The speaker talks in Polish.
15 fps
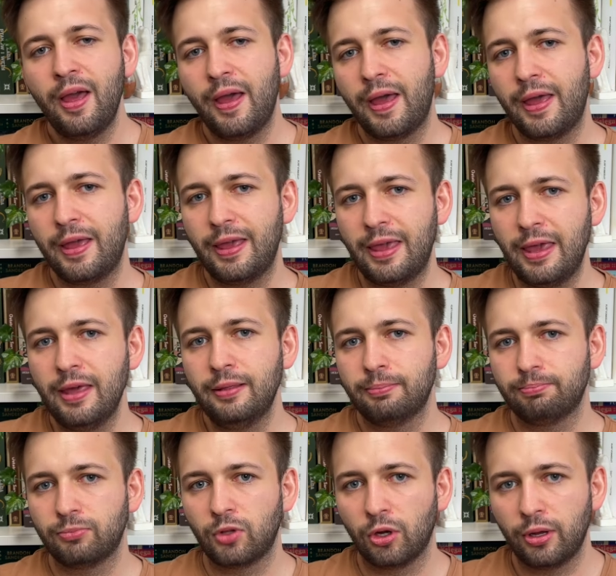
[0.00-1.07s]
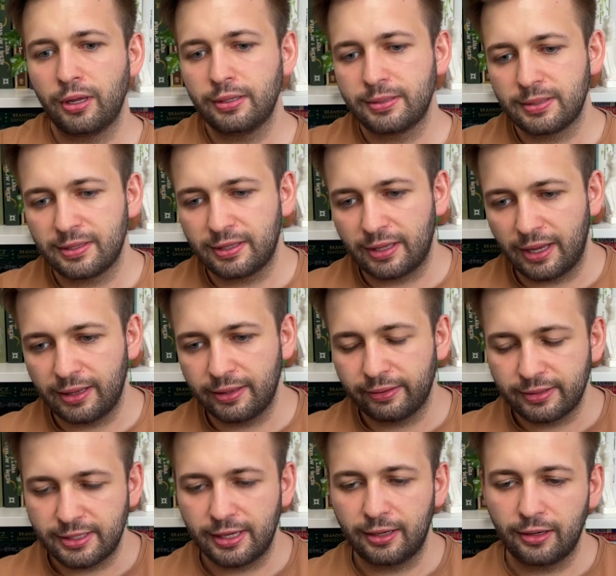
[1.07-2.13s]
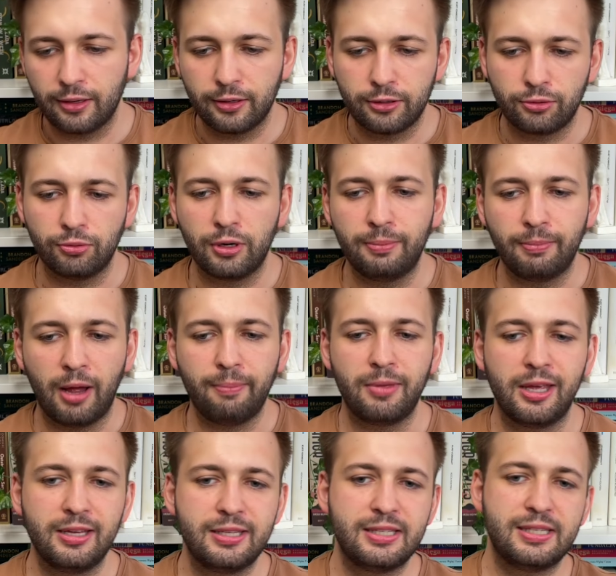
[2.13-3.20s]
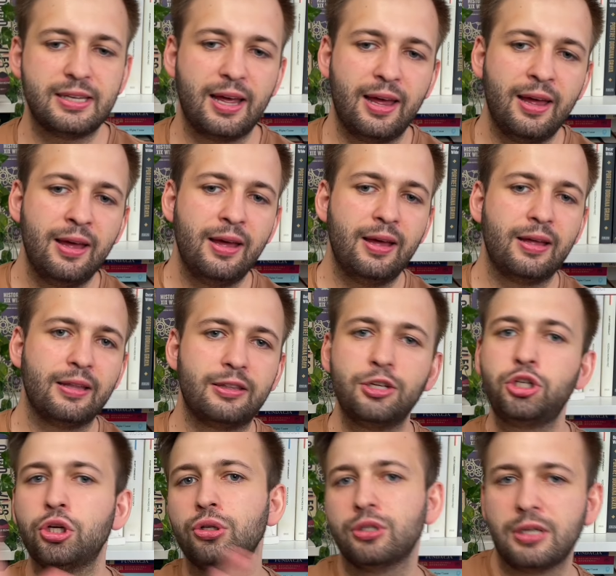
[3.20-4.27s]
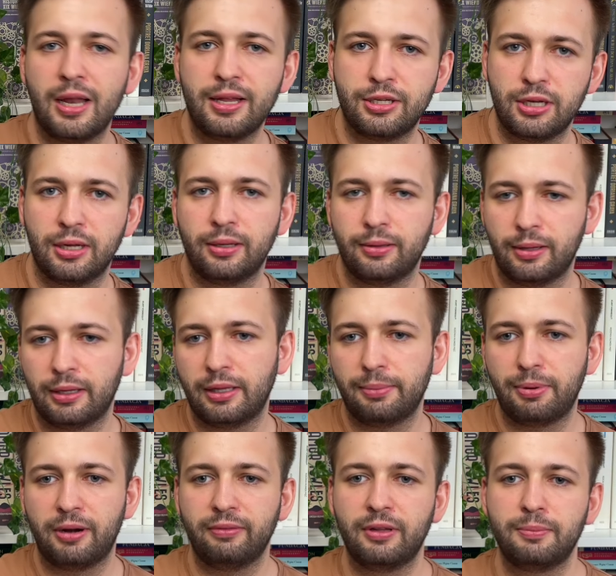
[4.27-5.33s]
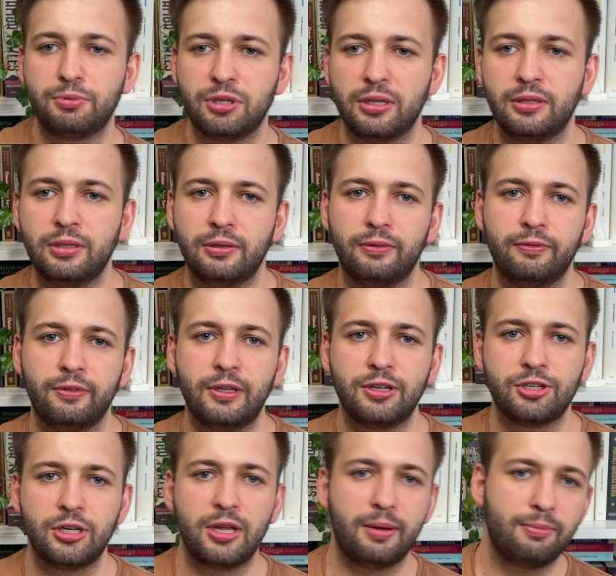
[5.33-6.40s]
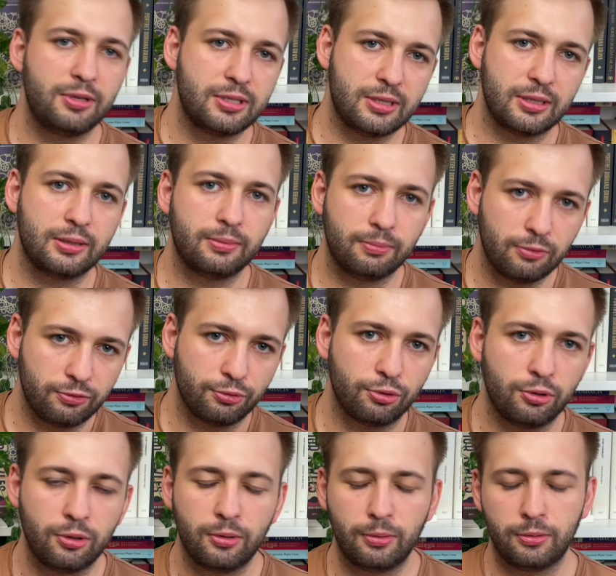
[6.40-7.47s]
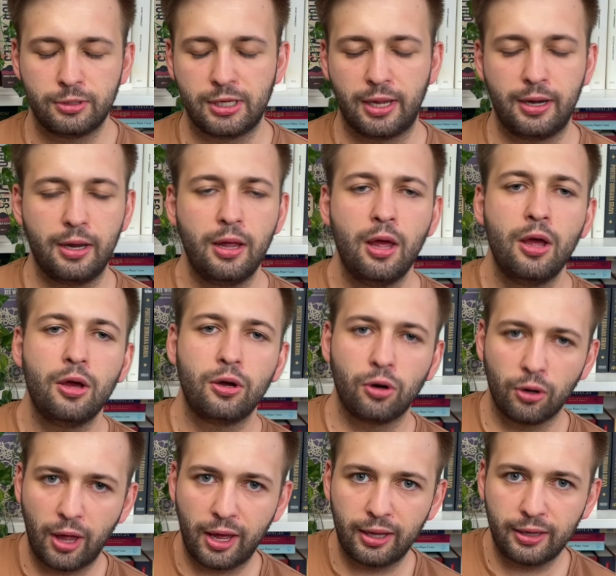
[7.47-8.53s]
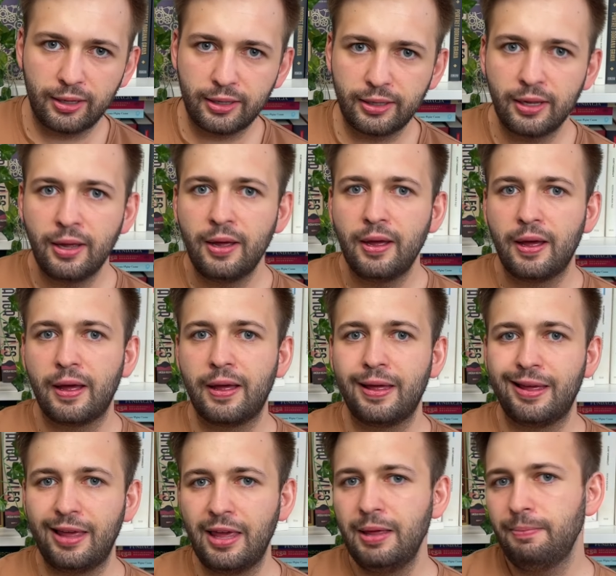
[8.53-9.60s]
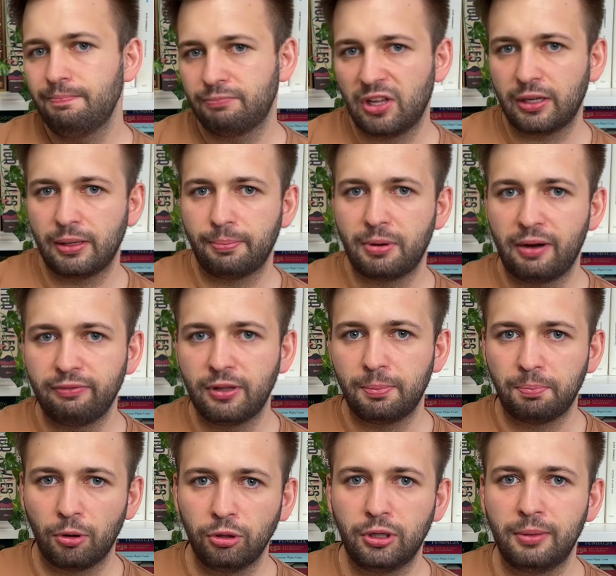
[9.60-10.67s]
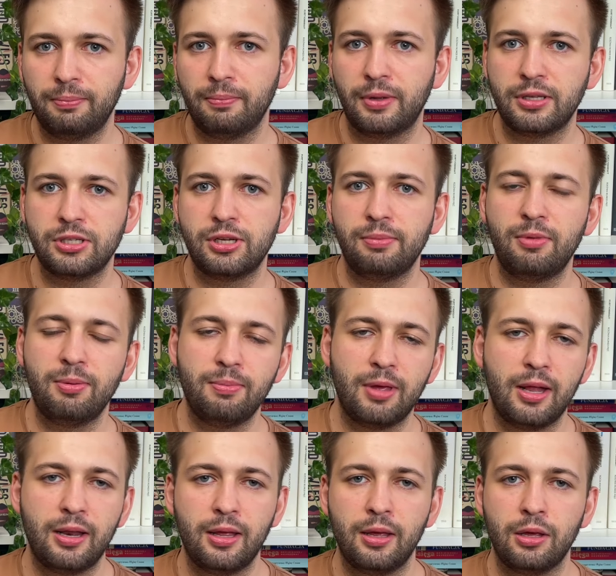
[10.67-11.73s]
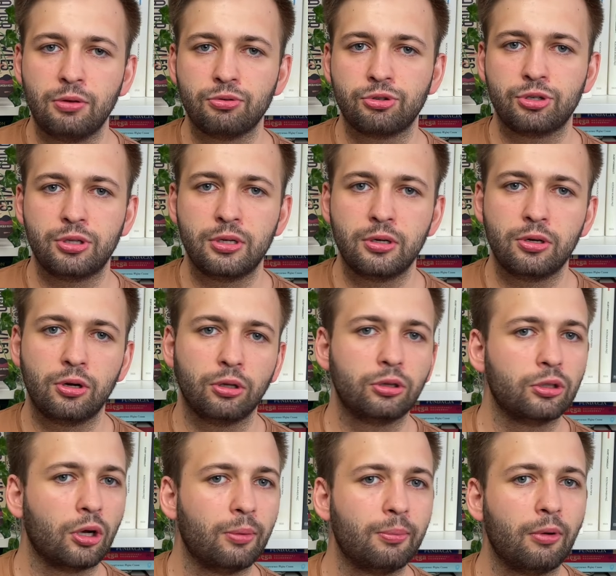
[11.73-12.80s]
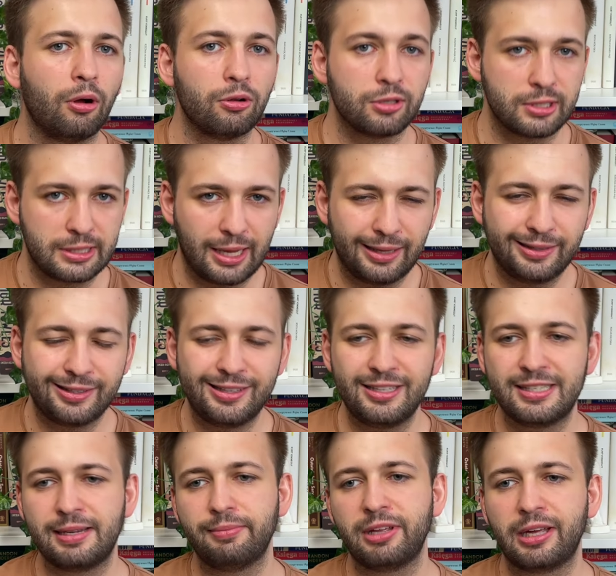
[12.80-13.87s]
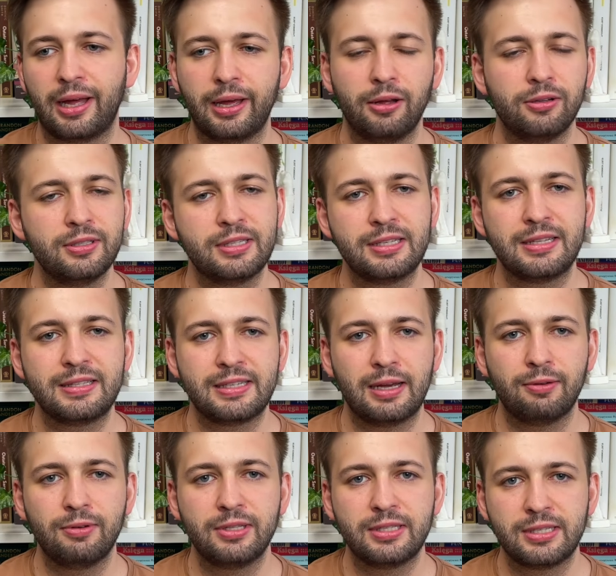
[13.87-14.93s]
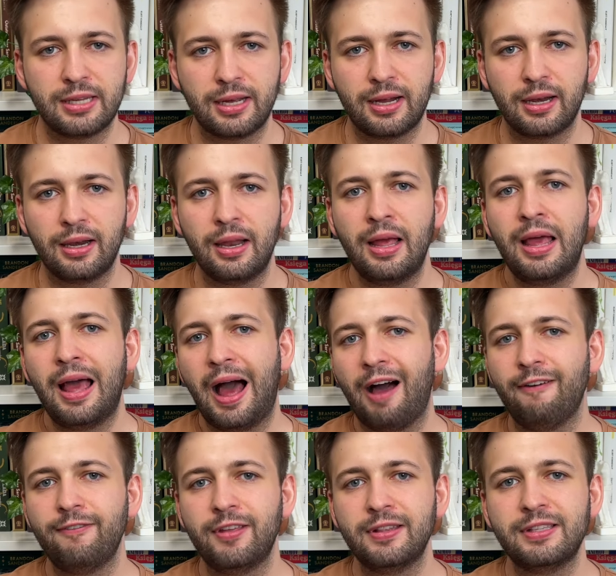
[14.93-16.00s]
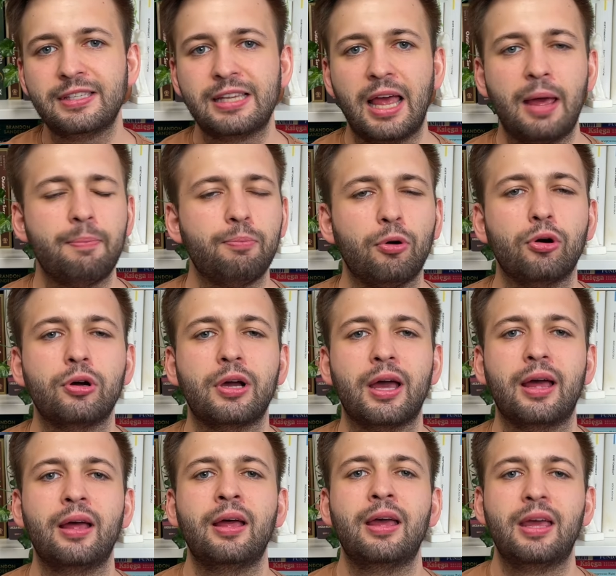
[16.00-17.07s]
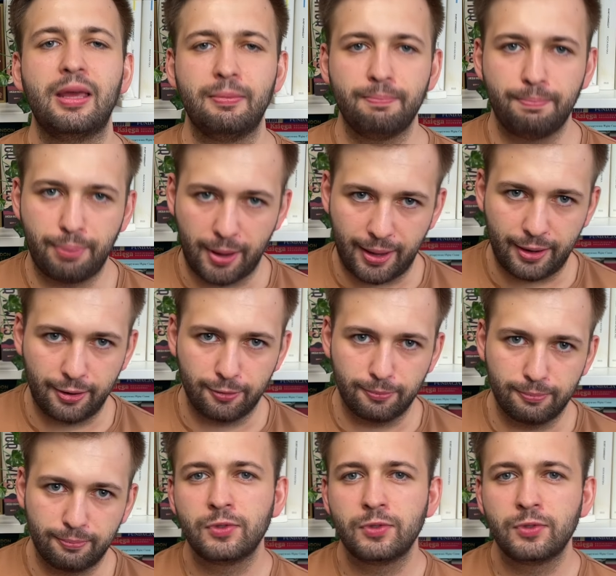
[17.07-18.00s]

e, i to jest ten cykl, który ma miejsce tysiąclecia tak naprawdę przed wydarzeniami z tych dwóch serii kolejnych e, i tak naprawdę potem będziemy mieli już tylko tom ostatni, zamykający cały cykl, a więc epokę Imperium.